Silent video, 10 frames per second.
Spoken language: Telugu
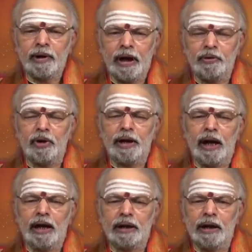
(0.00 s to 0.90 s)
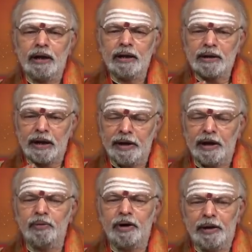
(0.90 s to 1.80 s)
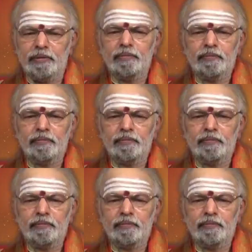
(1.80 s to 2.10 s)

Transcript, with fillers: అందులో ఎలాంటి సందేహం లేదు